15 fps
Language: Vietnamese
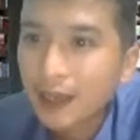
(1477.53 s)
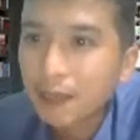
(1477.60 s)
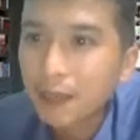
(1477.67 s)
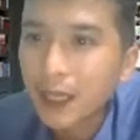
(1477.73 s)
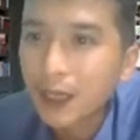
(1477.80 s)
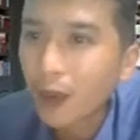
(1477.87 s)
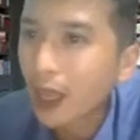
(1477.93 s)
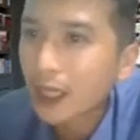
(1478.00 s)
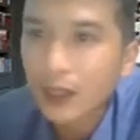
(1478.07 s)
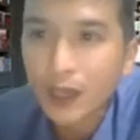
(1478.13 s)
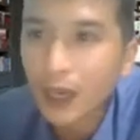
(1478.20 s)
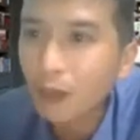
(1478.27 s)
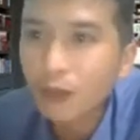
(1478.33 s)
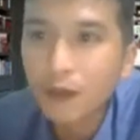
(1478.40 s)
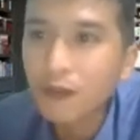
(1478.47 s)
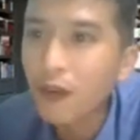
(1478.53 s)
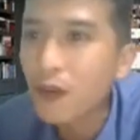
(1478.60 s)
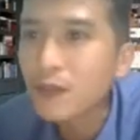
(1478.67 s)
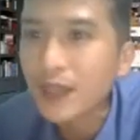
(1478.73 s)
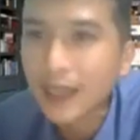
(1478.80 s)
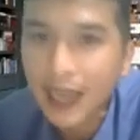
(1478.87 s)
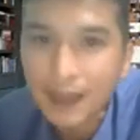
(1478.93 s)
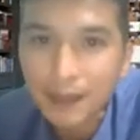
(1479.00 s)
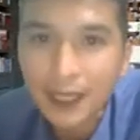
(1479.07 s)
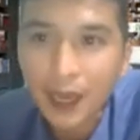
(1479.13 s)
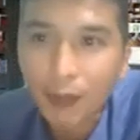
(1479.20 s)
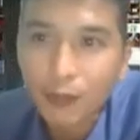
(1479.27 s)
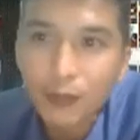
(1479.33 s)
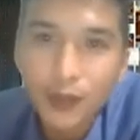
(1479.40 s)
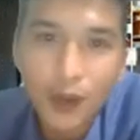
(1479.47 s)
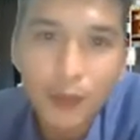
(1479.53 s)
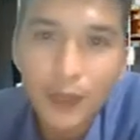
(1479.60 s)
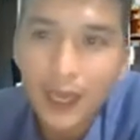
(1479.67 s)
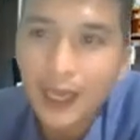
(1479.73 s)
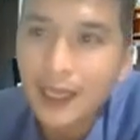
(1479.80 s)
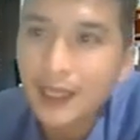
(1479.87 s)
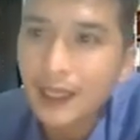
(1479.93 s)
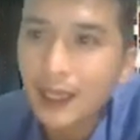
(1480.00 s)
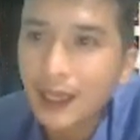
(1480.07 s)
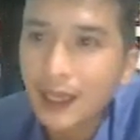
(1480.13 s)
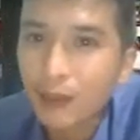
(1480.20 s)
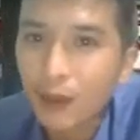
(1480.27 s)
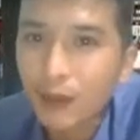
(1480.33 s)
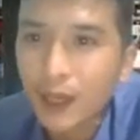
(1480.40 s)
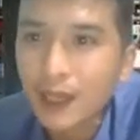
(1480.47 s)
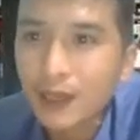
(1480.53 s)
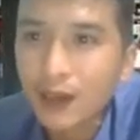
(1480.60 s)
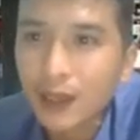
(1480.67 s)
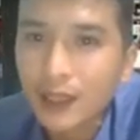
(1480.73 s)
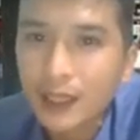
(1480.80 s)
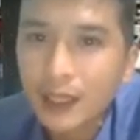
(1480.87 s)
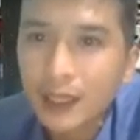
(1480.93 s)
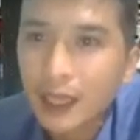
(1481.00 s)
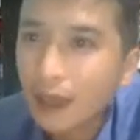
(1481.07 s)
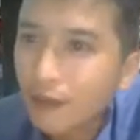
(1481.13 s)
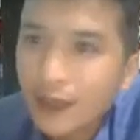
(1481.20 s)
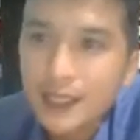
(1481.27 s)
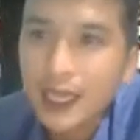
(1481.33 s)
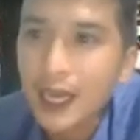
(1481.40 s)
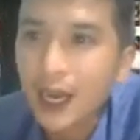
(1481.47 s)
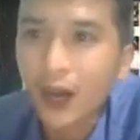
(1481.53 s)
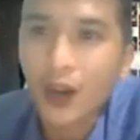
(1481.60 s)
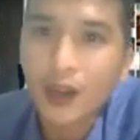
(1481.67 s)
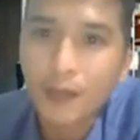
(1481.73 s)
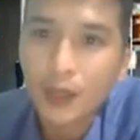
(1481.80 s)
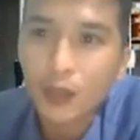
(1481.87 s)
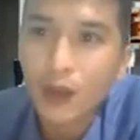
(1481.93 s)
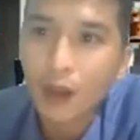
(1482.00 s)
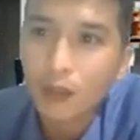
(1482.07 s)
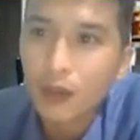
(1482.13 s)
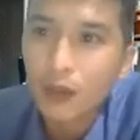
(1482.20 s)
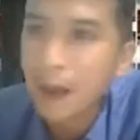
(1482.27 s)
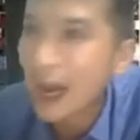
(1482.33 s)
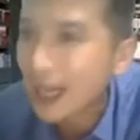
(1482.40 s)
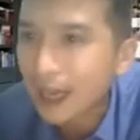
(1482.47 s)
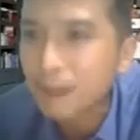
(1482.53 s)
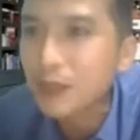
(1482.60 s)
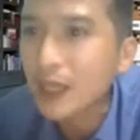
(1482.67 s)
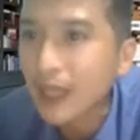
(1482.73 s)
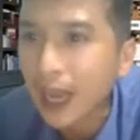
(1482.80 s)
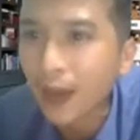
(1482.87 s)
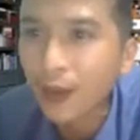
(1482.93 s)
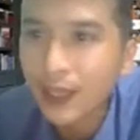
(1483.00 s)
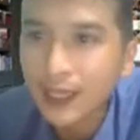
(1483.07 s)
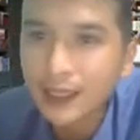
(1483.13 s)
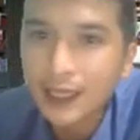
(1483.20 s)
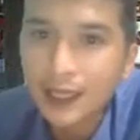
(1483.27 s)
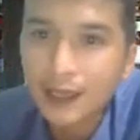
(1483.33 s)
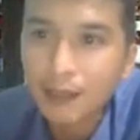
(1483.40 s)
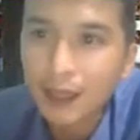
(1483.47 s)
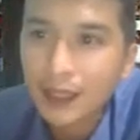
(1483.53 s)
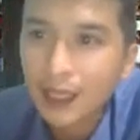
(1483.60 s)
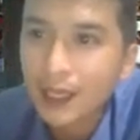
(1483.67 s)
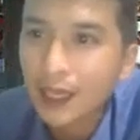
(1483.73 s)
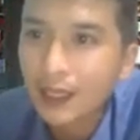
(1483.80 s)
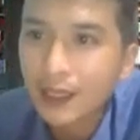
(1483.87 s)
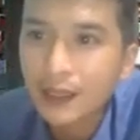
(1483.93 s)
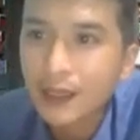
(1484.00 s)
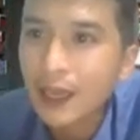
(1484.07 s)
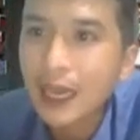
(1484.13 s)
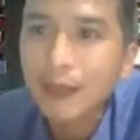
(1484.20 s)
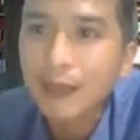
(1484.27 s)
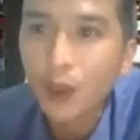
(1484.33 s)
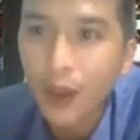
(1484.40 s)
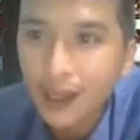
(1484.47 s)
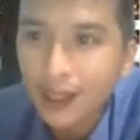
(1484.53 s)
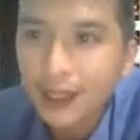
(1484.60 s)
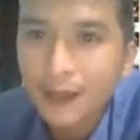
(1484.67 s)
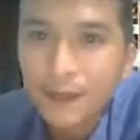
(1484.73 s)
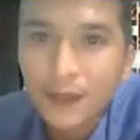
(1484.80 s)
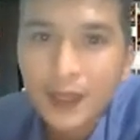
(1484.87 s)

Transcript: Đó, mình hoàn toàn không có vốn gì cả, mình không có một cái à, một cái gọi là gì địa vị xã hội, mình cũng không có bằng cấp gì cao hết các anh chị, mình chỉ là người đi làm thuê thôi.